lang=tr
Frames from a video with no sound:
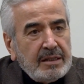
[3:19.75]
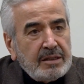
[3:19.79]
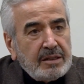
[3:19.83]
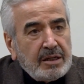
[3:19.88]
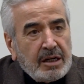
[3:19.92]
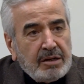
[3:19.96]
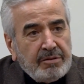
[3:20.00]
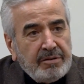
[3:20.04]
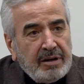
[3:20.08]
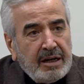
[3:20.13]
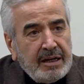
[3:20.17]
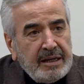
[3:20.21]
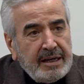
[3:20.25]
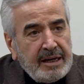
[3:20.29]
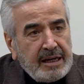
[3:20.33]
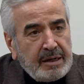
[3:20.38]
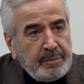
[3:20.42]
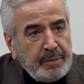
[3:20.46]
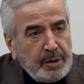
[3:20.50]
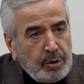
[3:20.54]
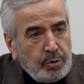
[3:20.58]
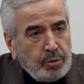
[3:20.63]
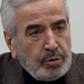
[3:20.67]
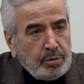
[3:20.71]
takvaya
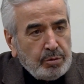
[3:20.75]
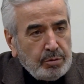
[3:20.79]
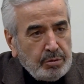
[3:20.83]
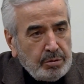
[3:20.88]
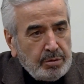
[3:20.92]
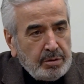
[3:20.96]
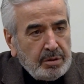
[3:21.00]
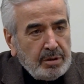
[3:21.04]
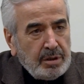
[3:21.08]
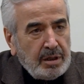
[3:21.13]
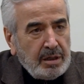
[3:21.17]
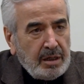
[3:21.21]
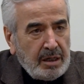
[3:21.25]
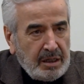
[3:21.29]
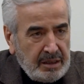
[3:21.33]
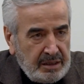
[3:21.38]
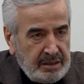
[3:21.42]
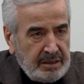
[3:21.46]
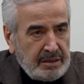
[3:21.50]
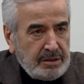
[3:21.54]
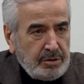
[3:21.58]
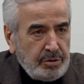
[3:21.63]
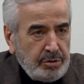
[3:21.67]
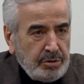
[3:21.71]
ermek olduğunu
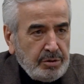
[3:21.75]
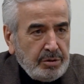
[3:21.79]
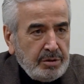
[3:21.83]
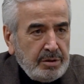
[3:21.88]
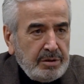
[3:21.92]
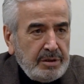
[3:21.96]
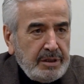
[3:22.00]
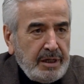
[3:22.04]
anlatıyor.